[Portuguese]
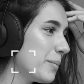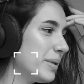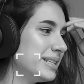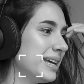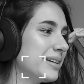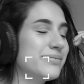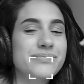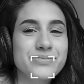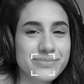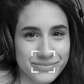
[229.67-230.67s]
Mas é,
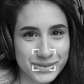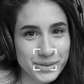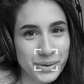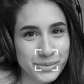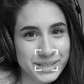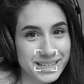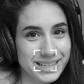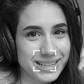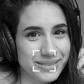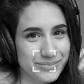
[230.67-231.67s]
sou
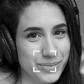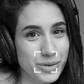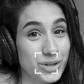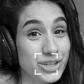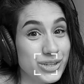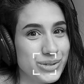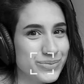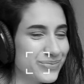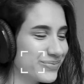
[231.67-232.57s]
euzinha, né? Meu jeitinho.